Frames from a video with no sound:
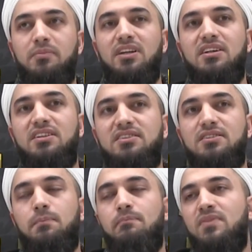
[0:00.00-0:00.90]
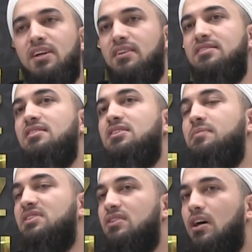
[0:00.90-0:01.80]
Bilakis nasıl
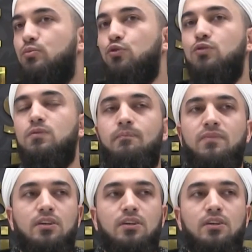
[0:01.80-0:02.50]
ki bizler bugün